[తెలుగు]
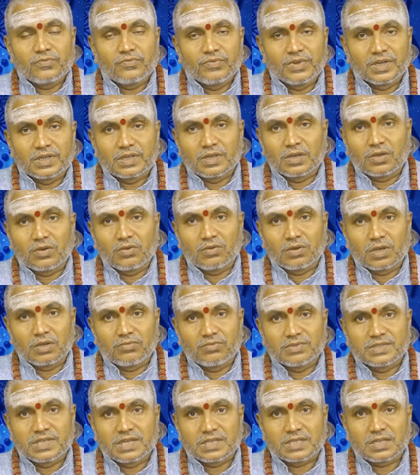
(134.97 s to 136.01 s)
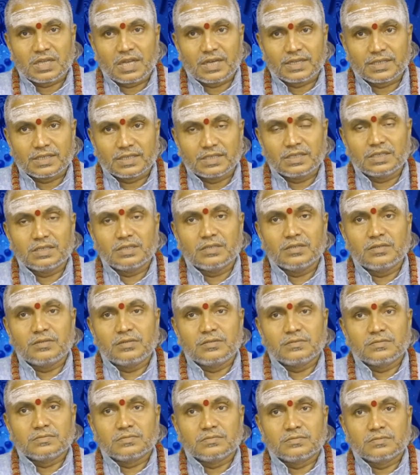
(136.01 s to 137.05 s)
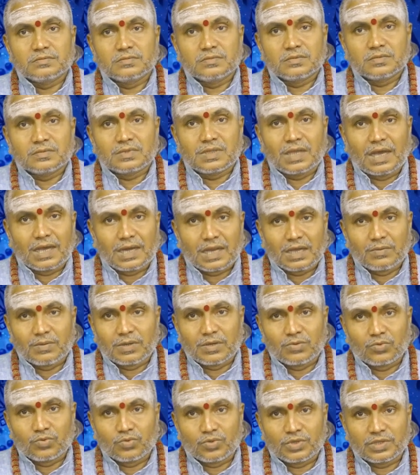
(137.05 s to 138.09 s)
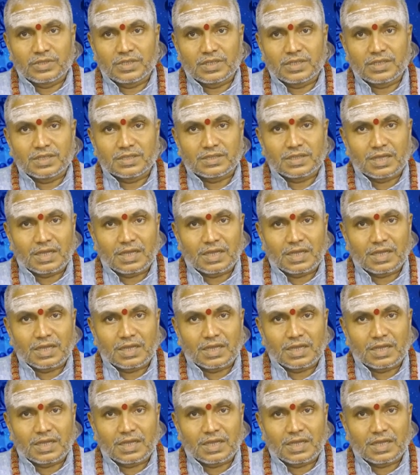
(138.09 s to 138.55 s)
వీటిల్లో ఉన్న విశేషానికి తారాబలం కుదిరిందని